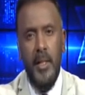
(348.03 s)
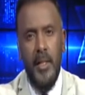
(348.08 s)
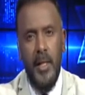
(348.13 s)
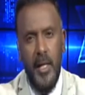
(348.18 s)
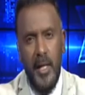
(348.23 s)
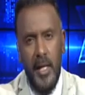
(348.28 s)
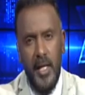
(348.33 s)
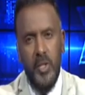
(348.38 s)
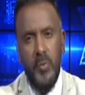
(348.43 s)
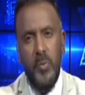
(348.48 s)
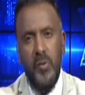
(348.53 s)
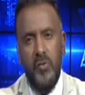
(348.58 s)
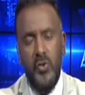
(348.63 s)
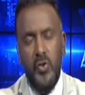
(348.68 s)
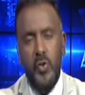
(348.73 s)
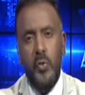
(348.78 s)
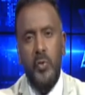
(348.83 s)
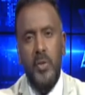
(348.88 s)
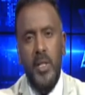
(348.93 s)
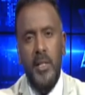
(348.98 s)
الأزمة في
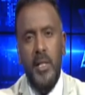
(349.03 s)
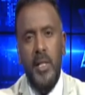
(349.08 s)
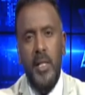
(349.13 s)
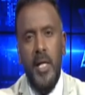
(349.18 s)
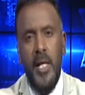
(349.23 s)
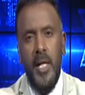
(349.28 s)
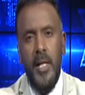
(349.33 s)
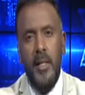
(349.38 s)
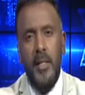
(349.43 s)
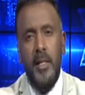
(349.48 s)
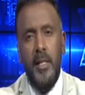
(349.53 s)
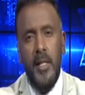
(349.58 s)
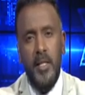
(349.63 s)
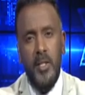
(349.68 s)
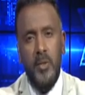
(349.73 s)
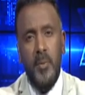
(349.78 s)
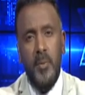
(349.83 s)
السودان الآن هي أزمة